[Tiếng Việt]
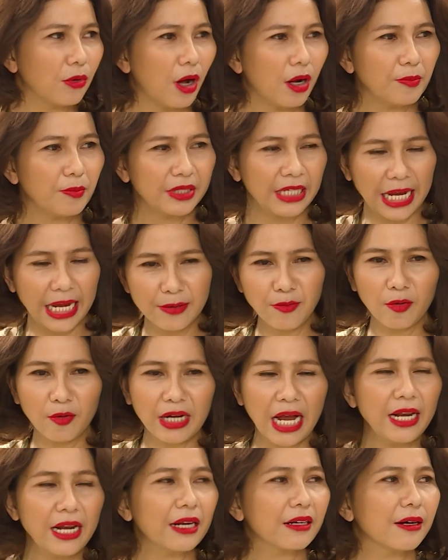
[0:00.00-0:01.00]
đúng có rồi. Nhảy một
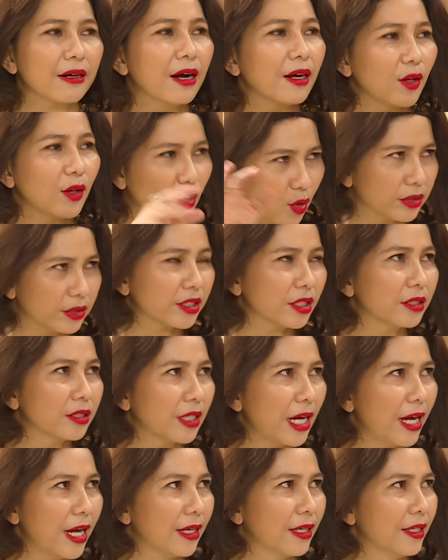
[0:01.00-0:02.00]
cái là rớt luôn xương
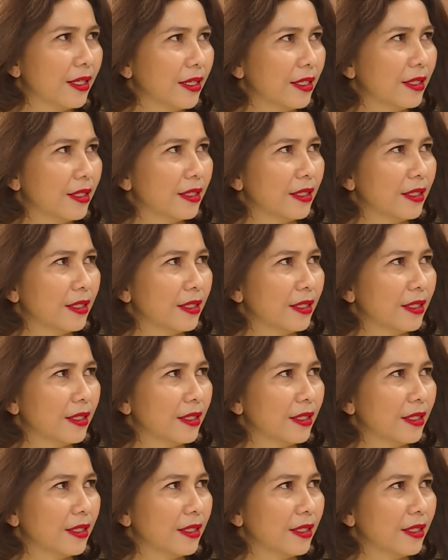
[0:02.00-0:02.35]
ra. Cô